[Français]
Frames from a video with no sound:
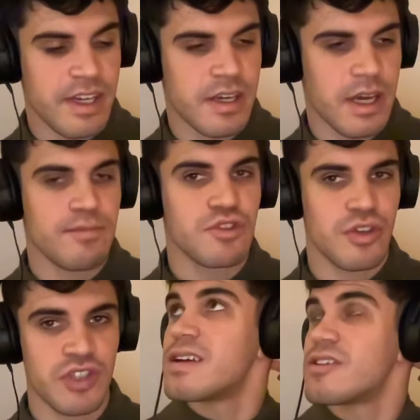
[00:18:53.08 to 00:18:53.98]
quand même
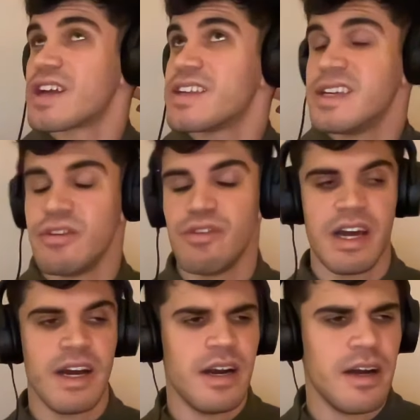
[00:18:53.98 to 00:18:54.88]
changé. L'an dernier, il y a eu
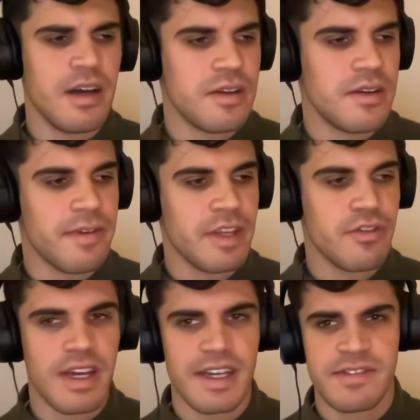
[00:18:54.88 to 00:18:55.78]
la euh, faillite
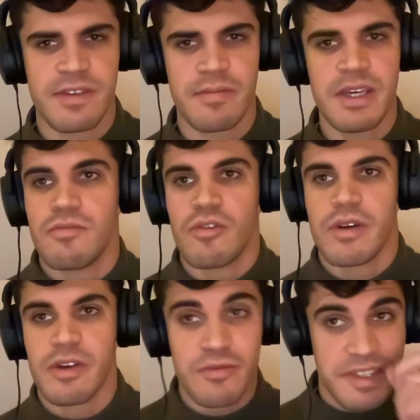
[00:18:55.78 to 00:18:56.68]
de la SVB,
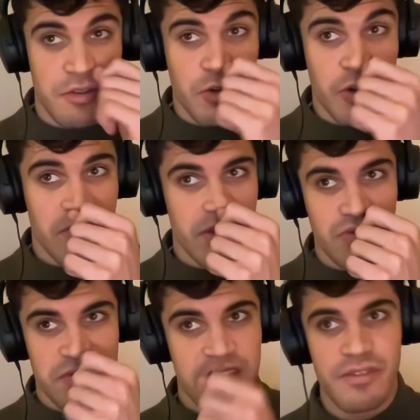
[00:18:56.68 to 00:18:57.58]
bon, il y a aussi le Covid
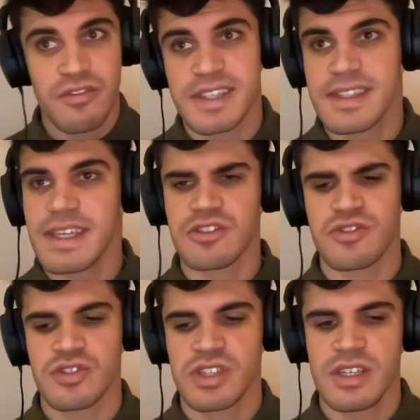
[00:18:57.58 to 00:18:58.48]
juste avant. Qu'est-ce qui a
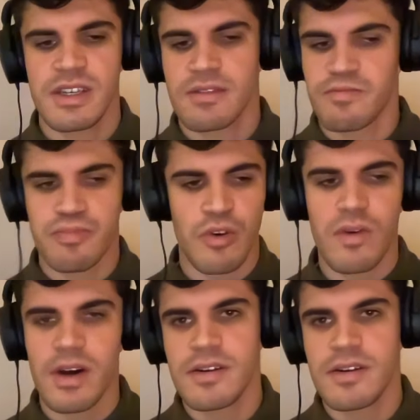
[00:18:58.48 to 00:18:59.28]
changé pourquoi